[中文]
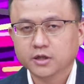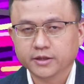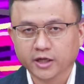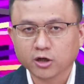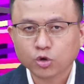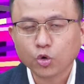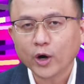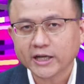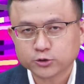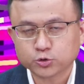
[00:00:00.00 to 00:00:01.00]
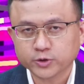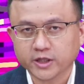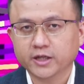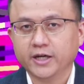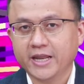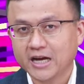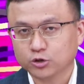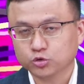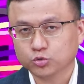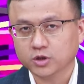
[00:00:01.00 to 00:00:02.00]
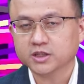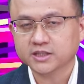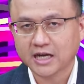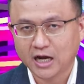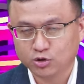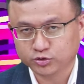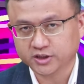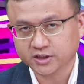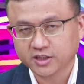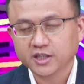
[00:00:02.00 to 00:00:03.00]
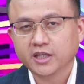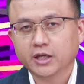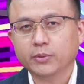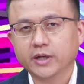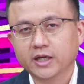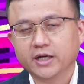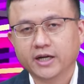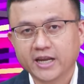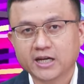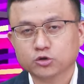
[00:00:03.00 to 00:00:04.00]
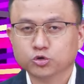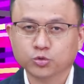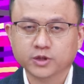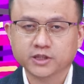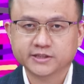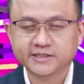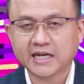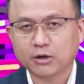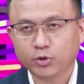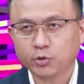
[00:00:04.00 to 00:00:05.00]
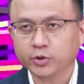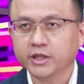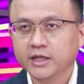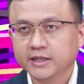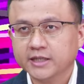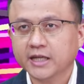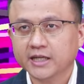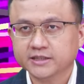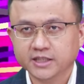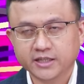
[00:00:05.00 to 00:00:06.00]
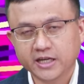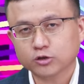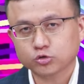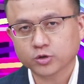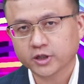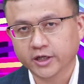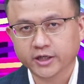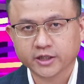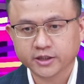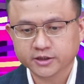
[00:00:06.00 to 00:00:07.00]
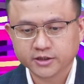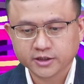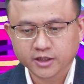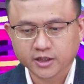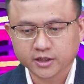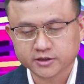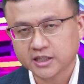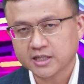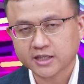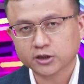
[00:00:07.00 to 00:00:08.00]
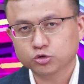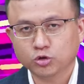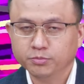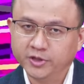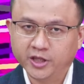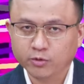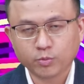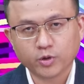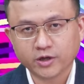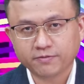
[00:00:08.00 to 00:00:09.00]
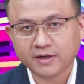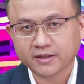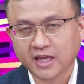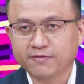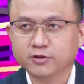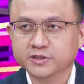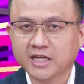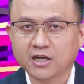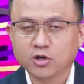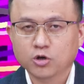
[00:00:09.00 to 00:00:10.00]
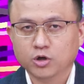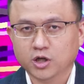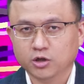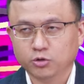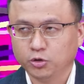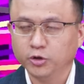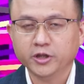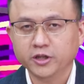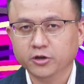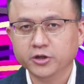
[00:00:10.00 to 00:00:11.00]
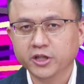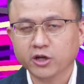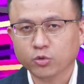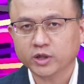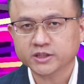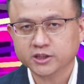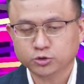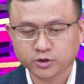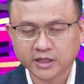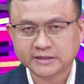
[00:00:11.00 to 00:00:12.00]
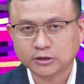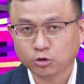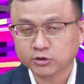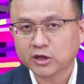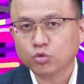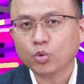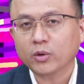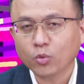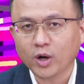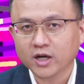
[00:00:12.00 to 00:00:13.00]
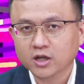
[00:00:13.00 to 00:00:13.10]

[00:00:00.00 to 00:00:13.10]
能快速的量缩呢是好事，因为呢量缩呢价会稳。那当然，既然量缩，可能跟呃上上担心说明天会不会放台风假。呃，有一点有一点点关系，所以大家都在观望。